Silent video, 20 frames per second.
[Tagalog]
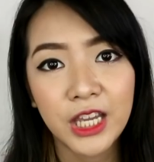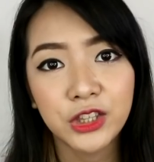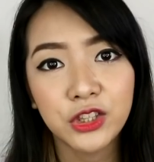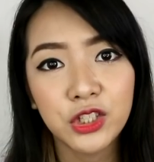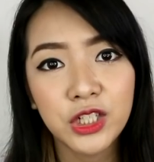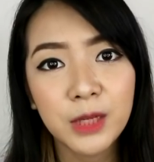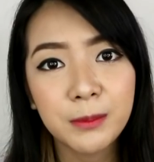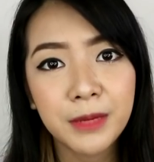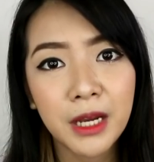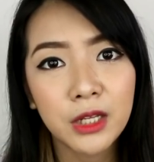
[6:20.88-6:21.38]

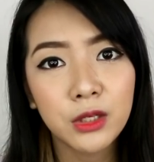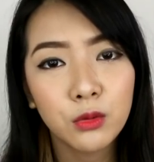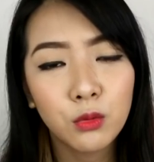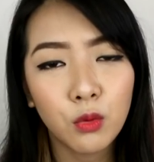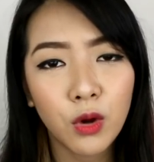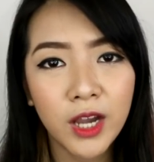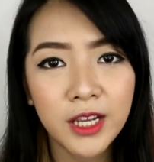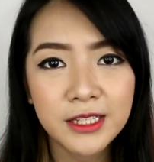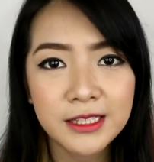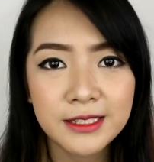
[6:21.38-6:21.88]
Ito naman,
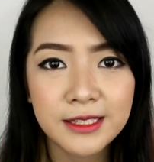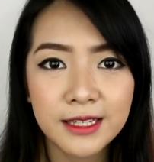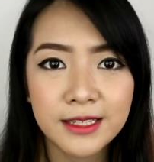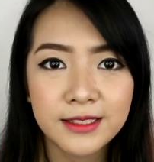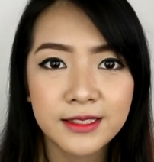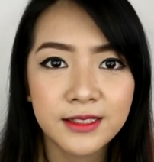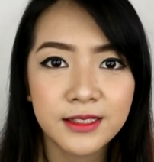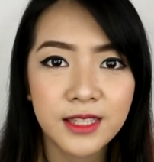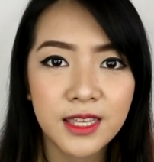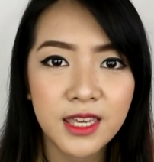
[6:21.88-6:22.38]

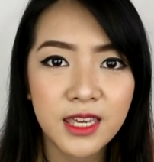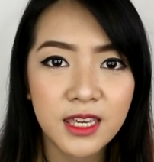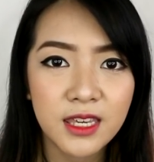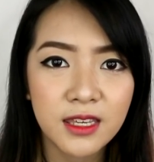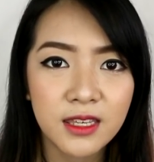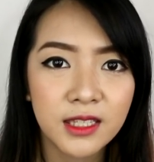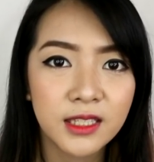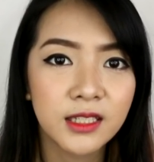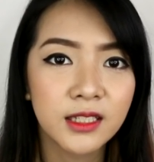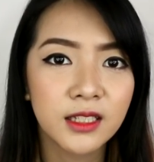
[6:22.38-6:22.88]

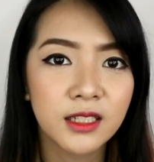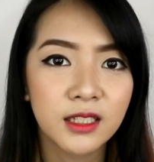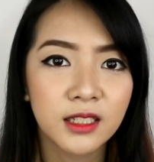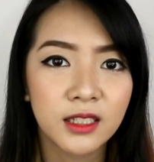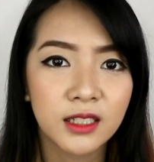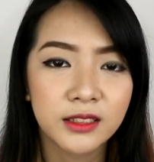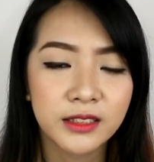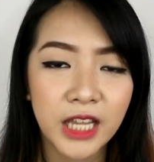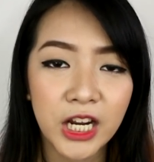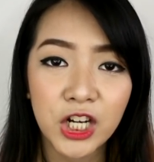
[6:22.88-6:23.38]
160
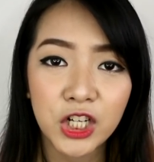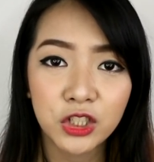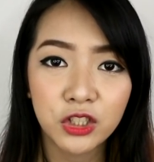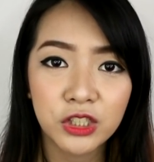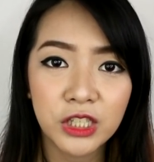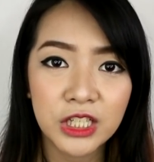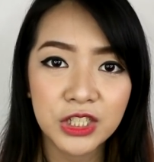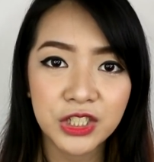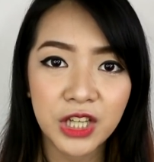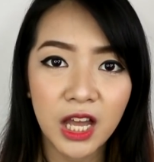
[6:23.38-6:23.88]

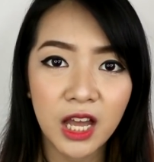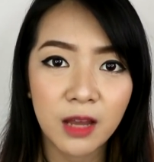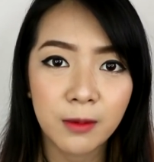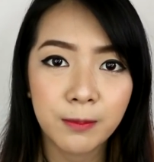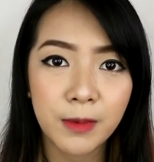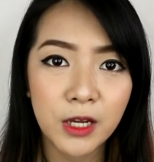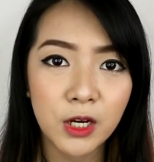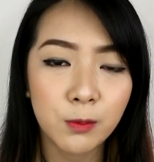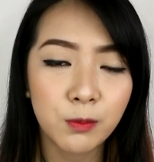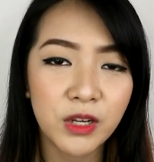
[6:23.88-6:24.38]
terno na
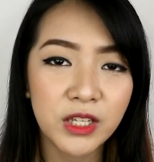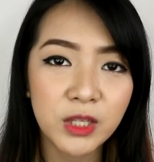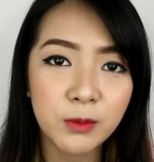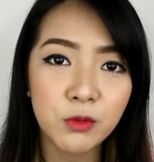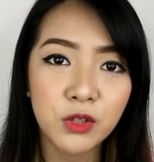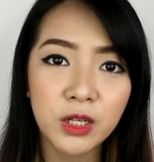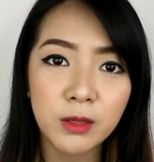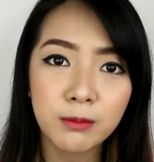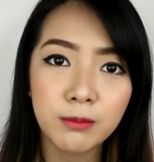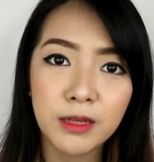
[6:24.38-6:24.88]
siya. Pero
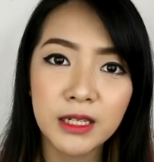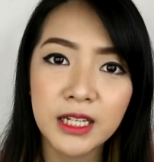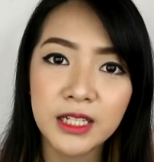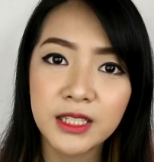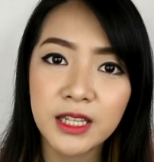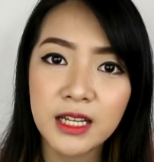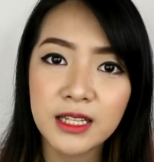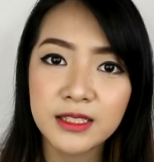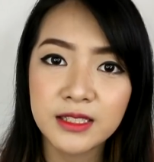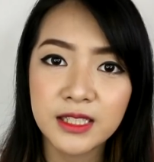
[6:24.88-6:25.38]
pwede mo rin
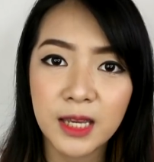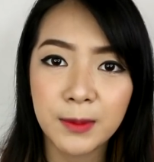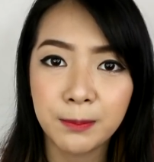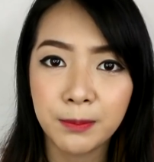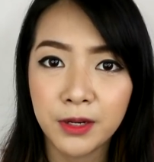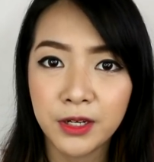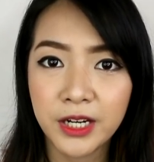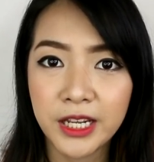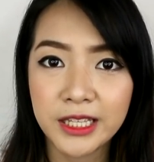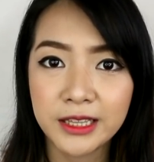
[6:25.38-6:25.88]
bilhin ng
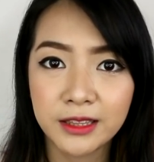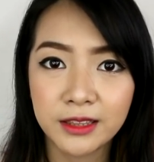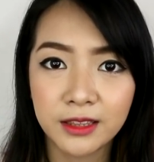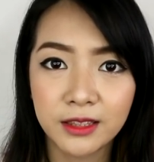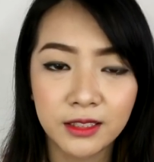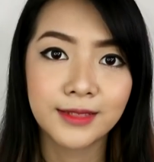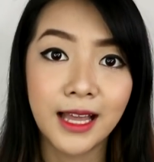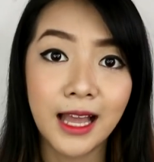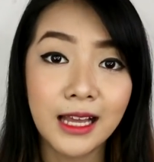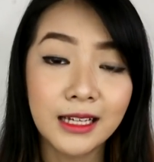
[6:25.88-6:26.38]
separate.
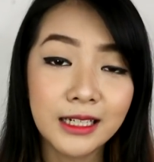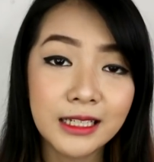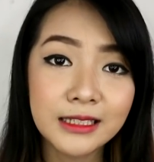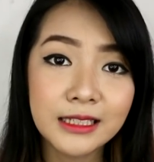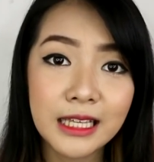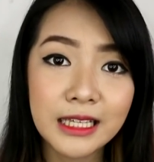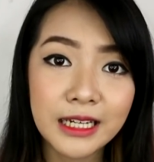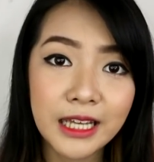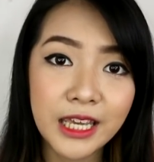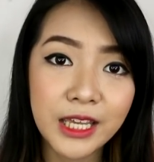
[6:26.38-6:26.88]
Ang
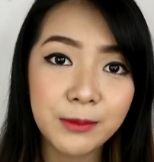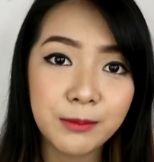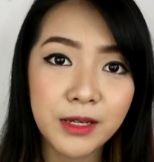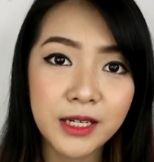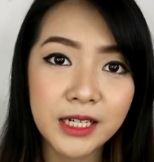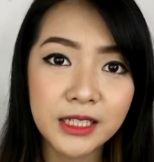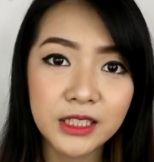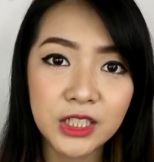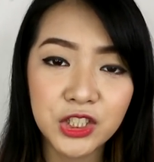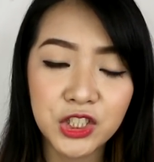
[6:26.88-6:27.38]
ganda rin.
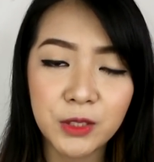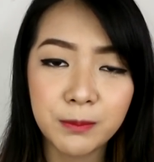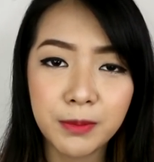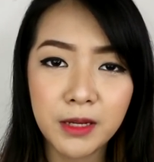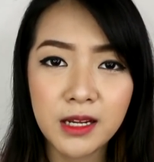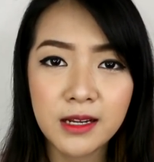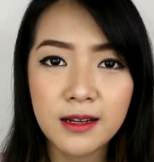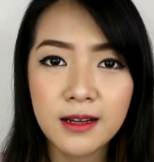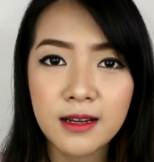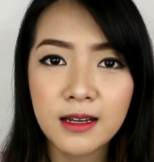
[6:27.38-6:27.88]
Maganda siya
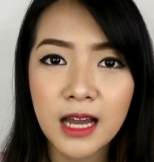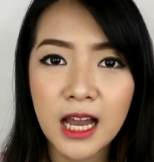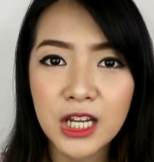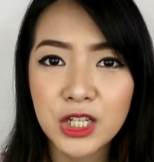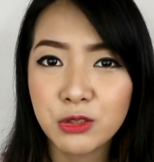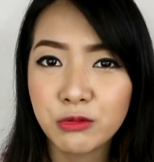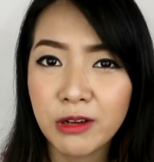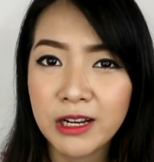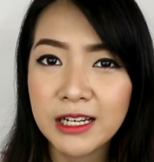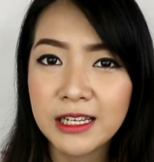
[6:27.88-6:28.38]
pang
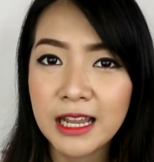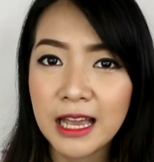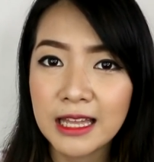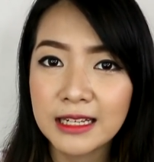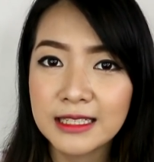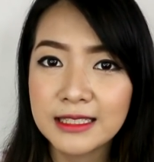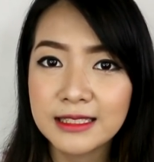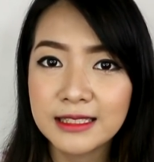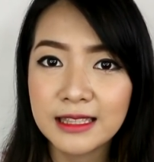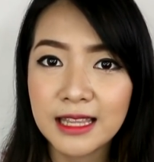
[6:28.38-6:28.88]
casual
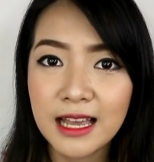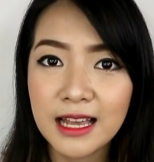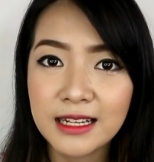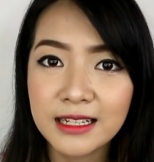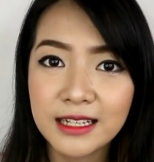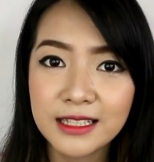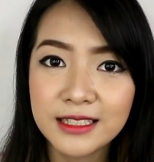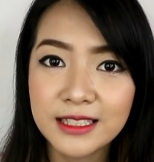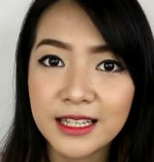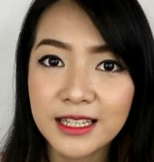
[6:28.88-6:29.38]
na alis
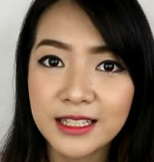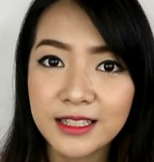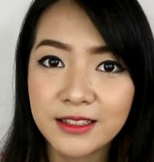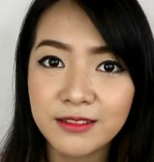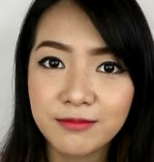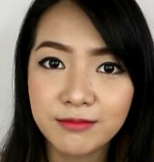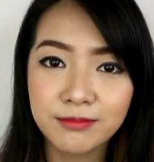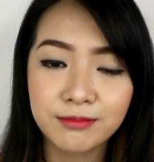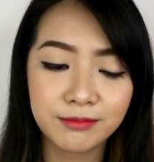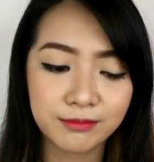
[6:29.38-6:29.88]
lang,
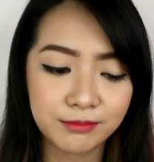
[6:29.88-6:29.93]
ganyan.